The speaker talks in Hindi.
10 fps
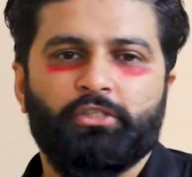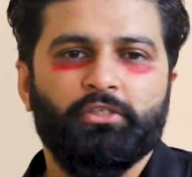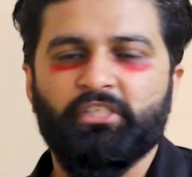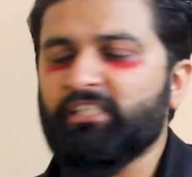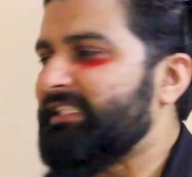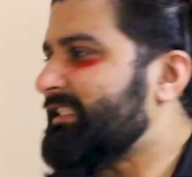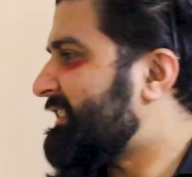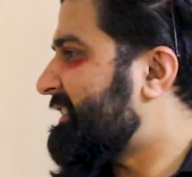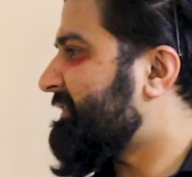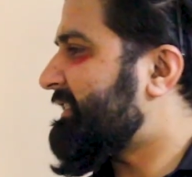तो ये
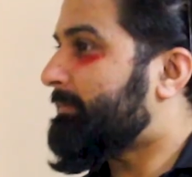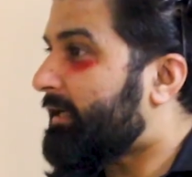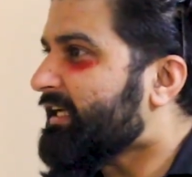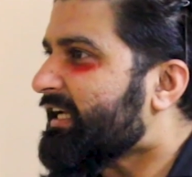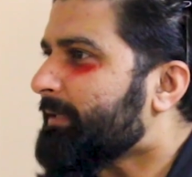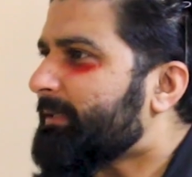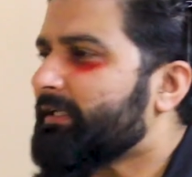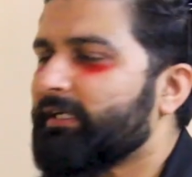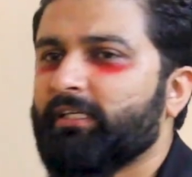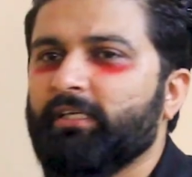लाइट वाले हमारी लाइट
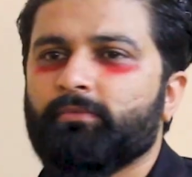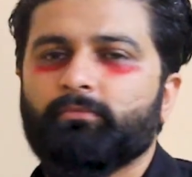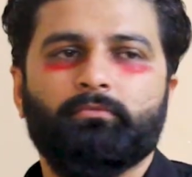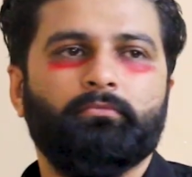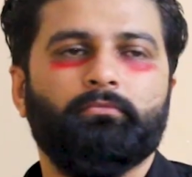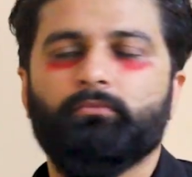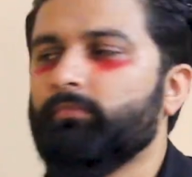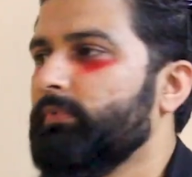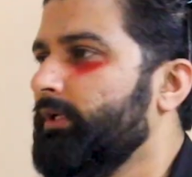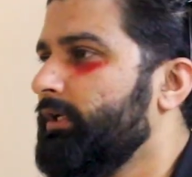बंद करते हैं
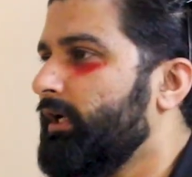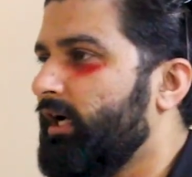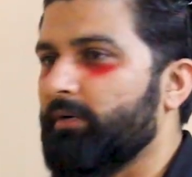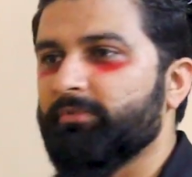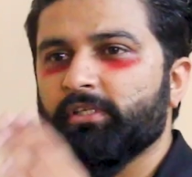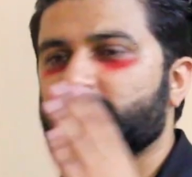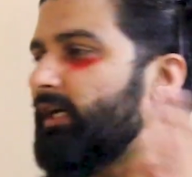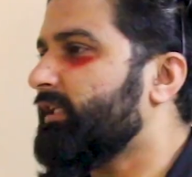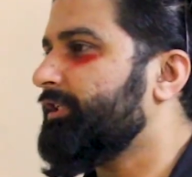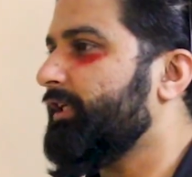हमसे
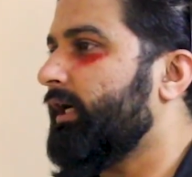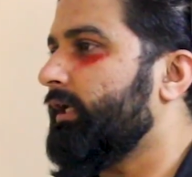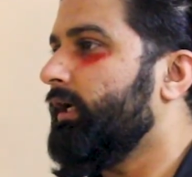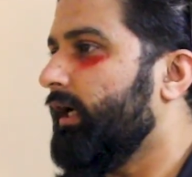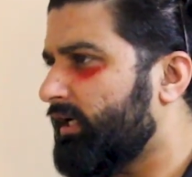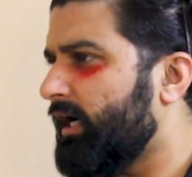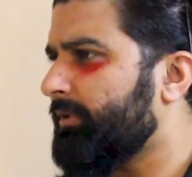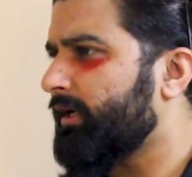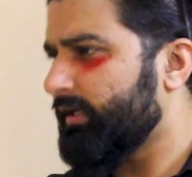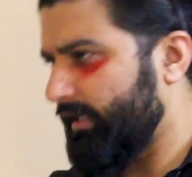ज्यादा शैतान है एक काम
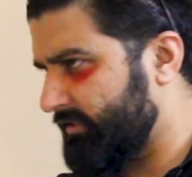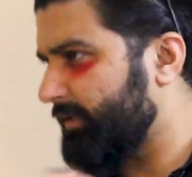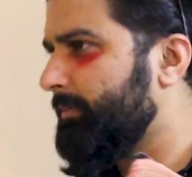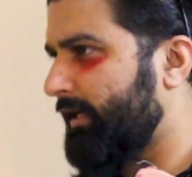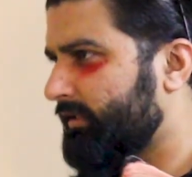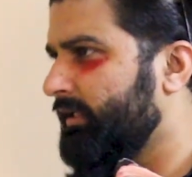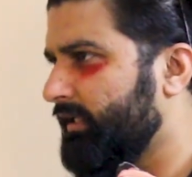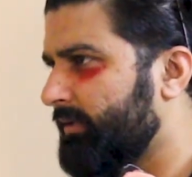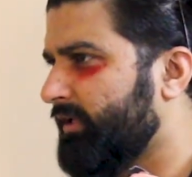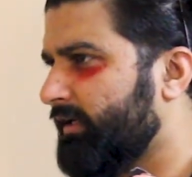कर इनसे भी बात करनी
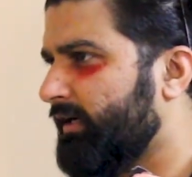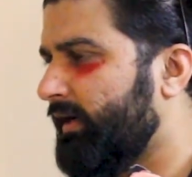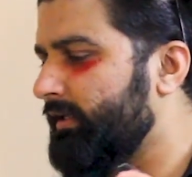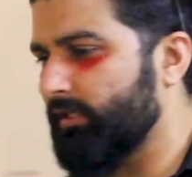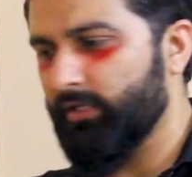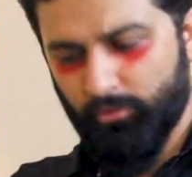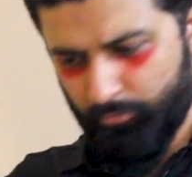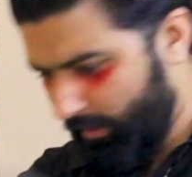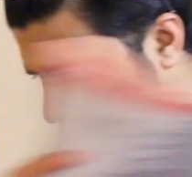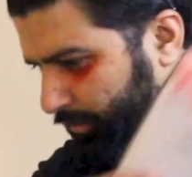है रमजान के हवाले से
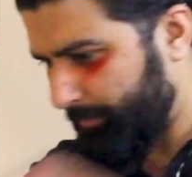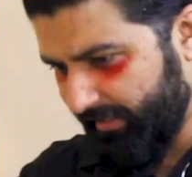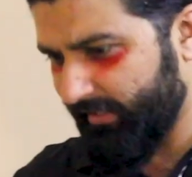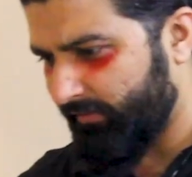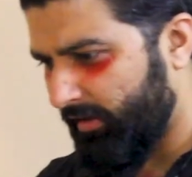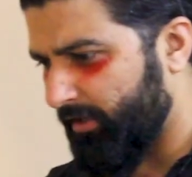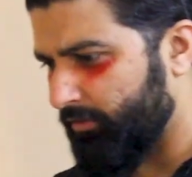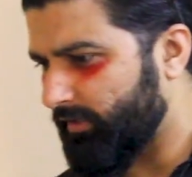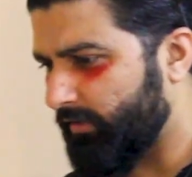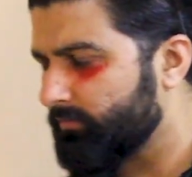बोला इनको मीटिंग करवा मेरी
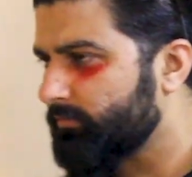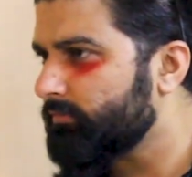उनसे